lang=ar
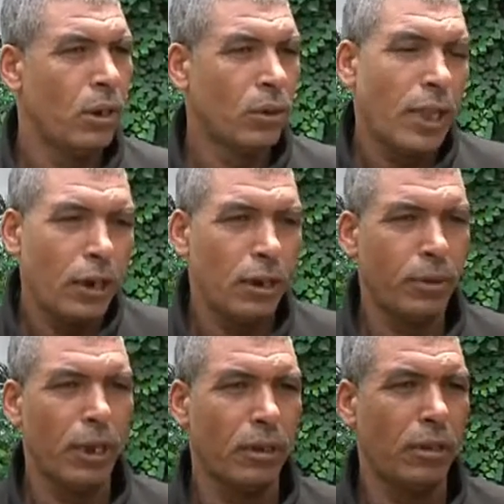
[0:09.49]
وتقرير
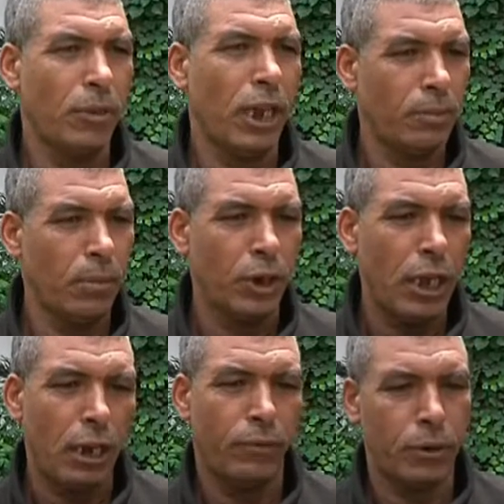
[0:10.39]
نتاع نتاع الطبيب
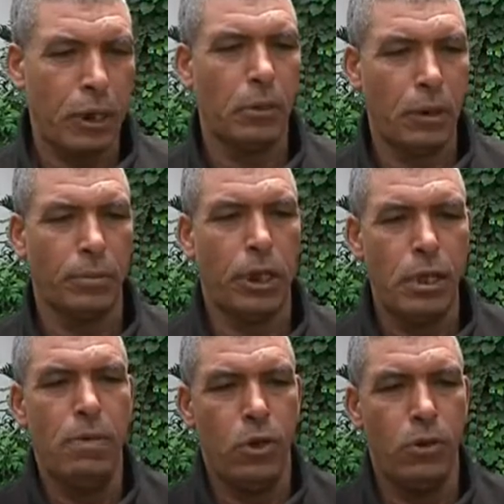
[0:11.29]
الشرعي في شهر وخمسة
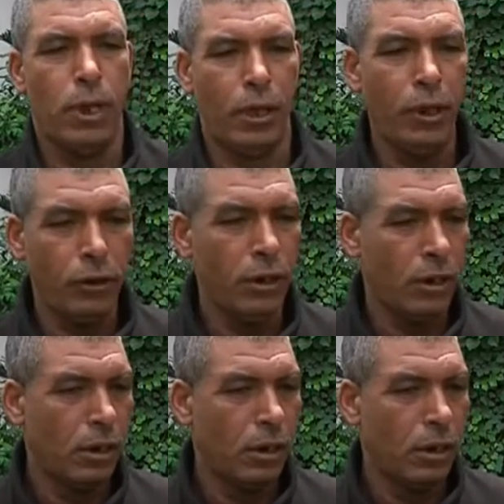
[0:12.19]
أيام اليوم ما يحضرش